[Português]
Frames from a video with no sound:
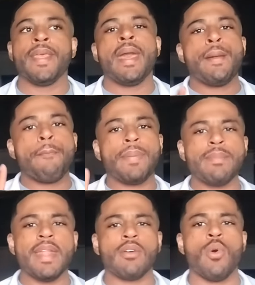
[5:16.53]
Primeira
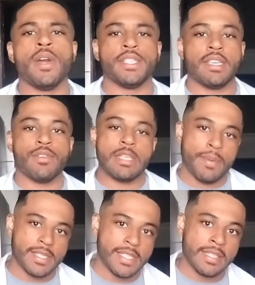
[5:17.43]
coisa que você precisa
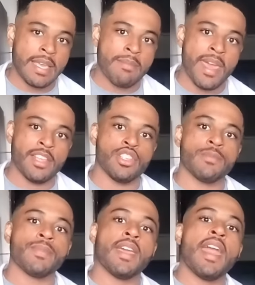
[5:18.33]
ter em mente
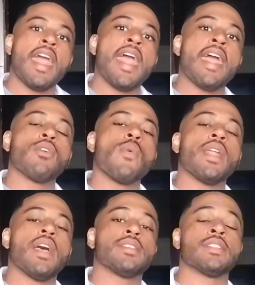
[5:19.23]
é com
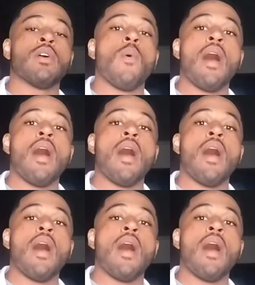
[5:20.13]
relação ao